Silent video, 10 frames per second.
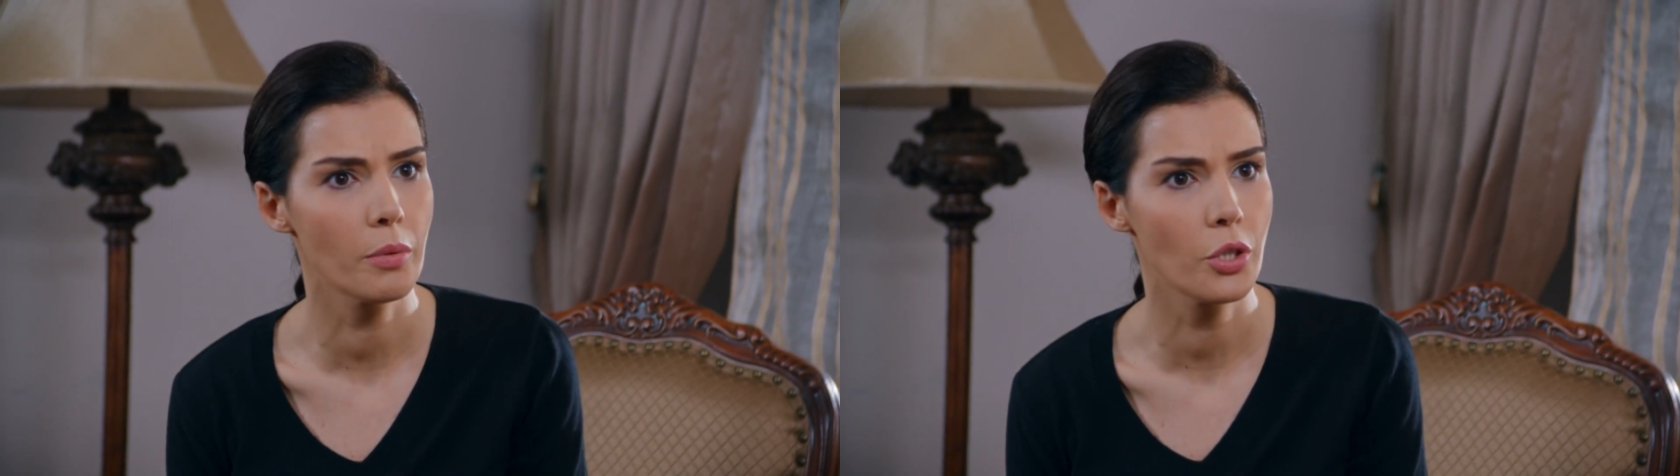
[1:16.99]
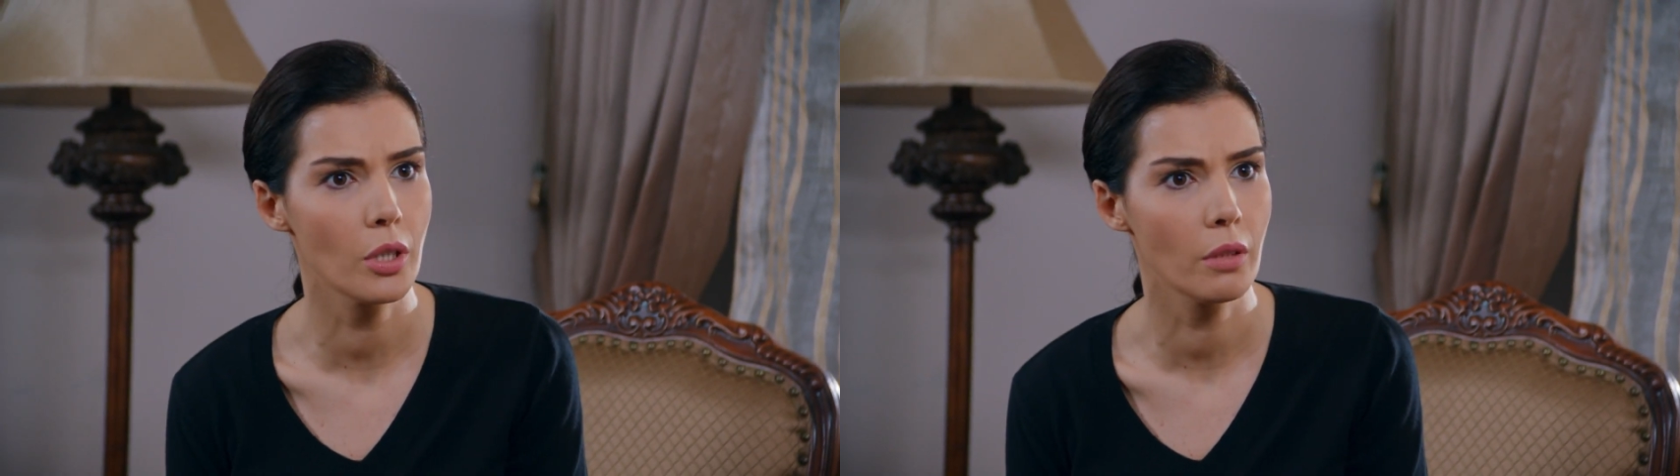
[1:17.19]

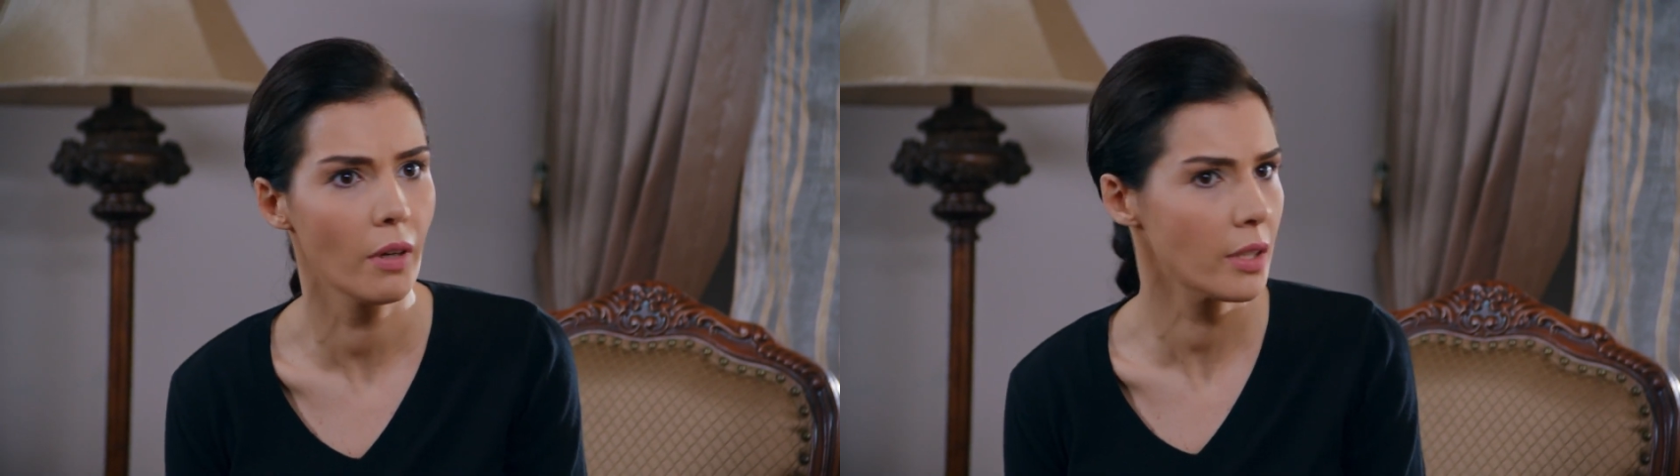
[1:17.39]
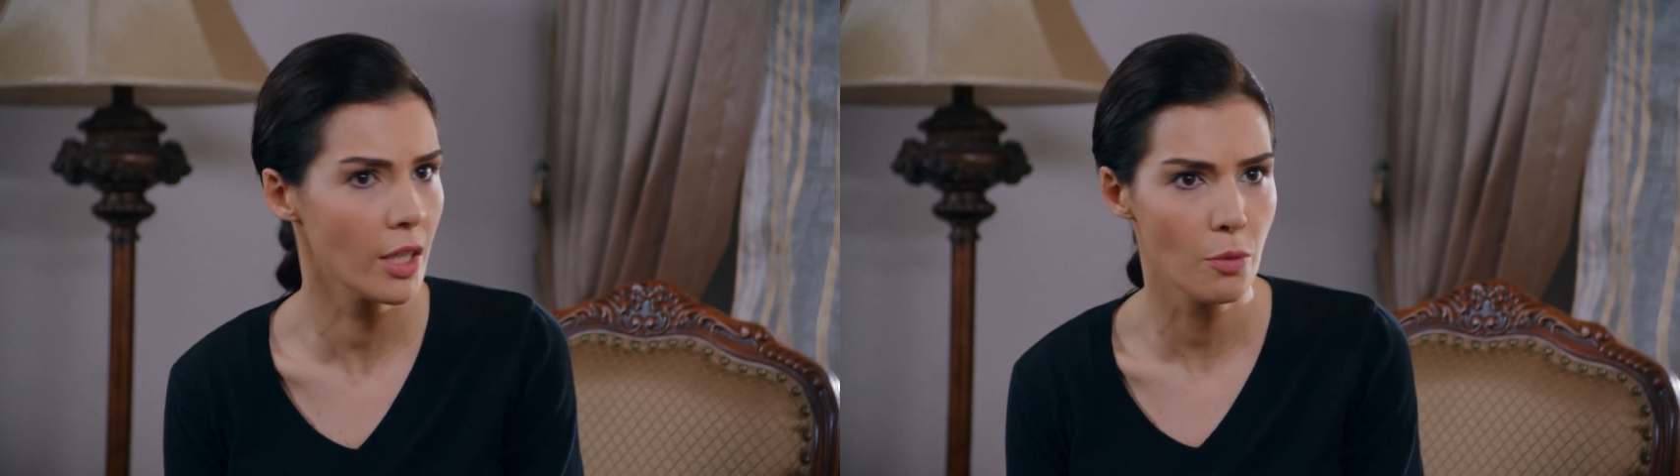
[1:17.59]
o
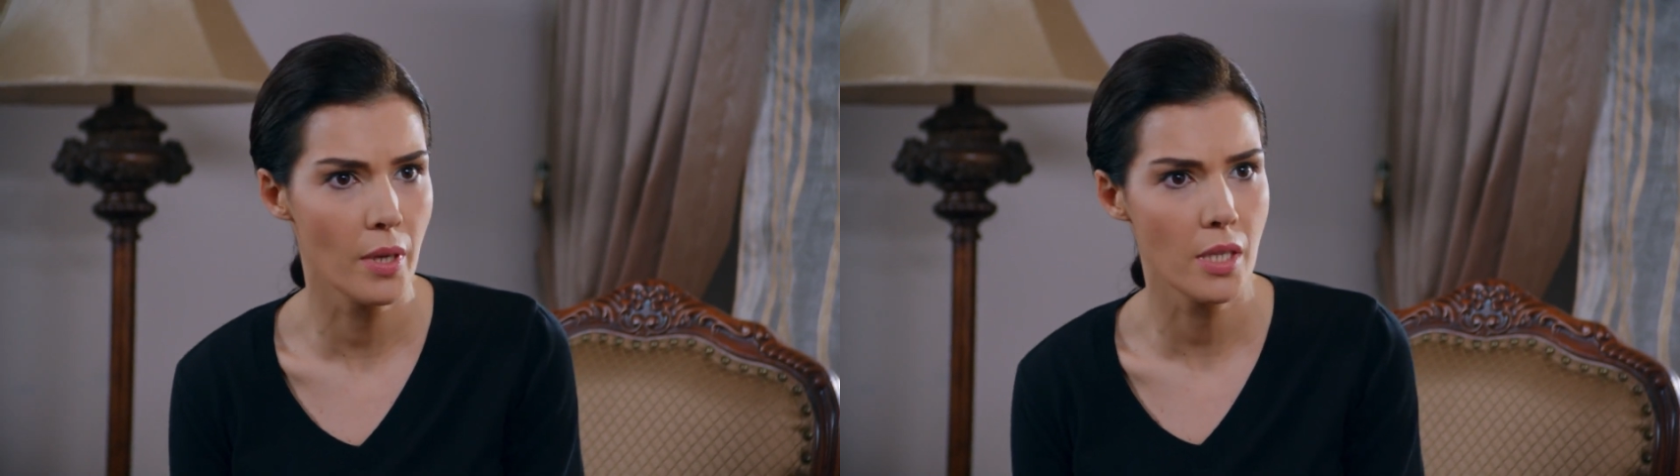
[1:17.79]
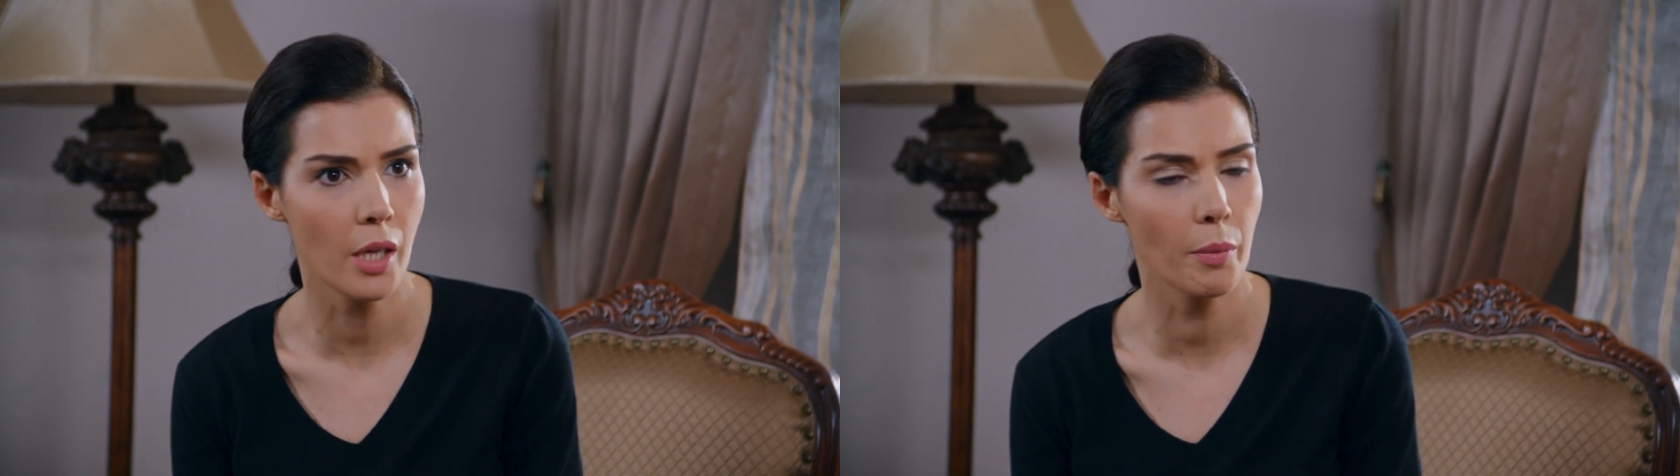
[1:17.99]
sí? ¿No
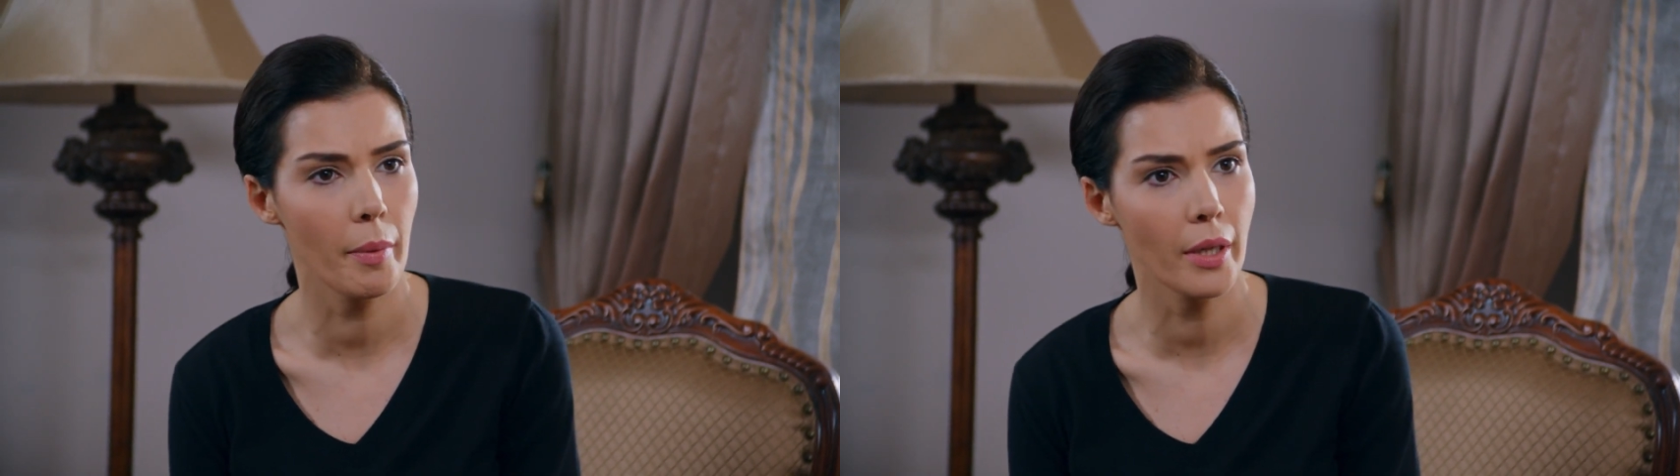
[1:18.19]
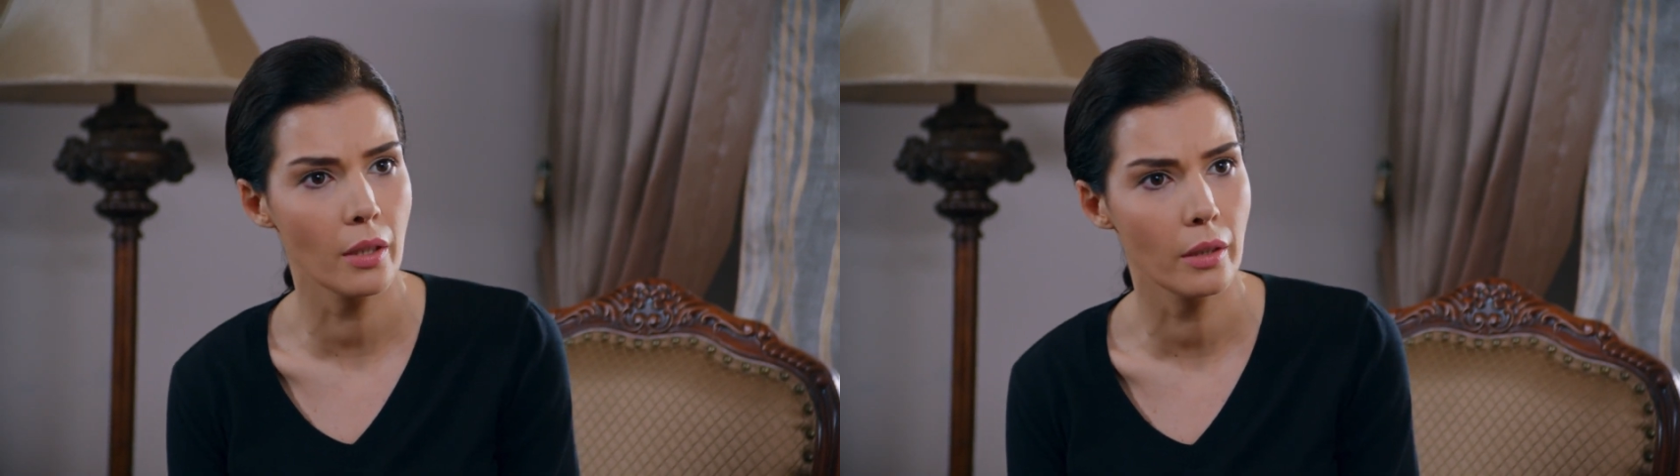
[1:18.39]

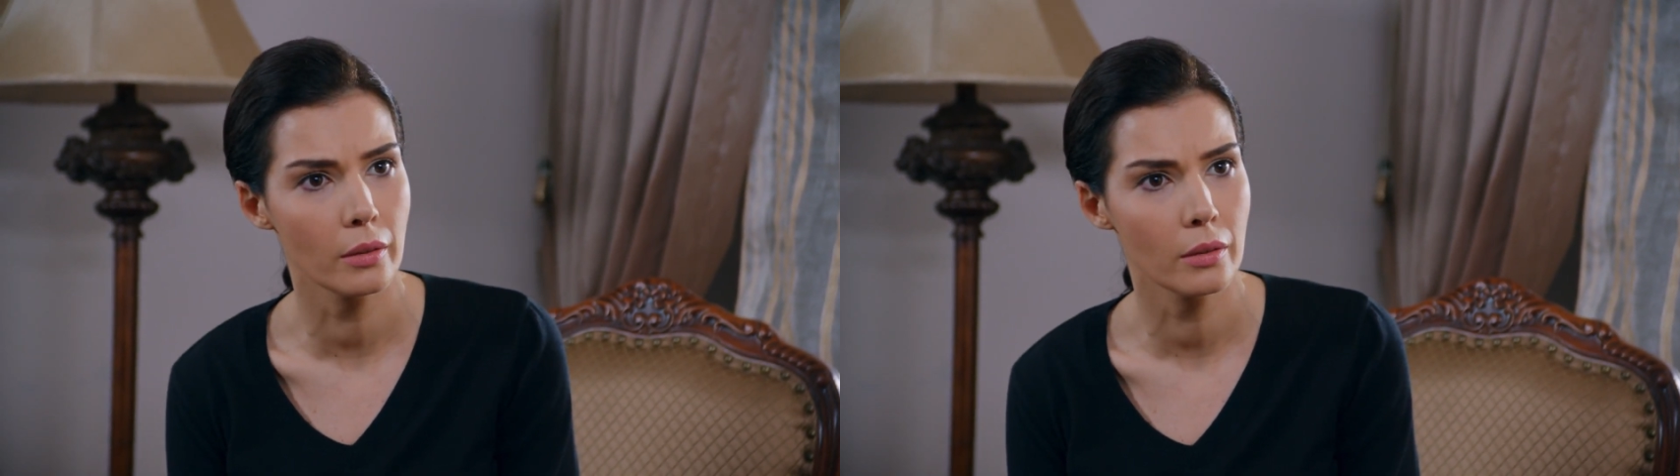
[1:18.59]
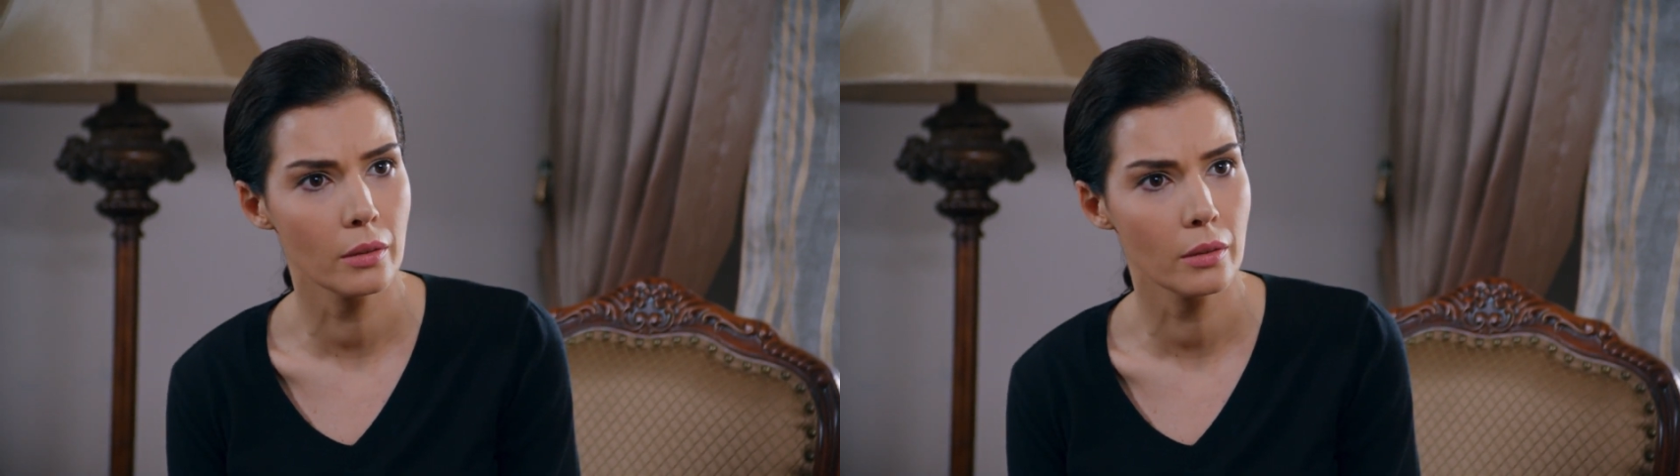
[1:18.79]
renunciarían al bebé?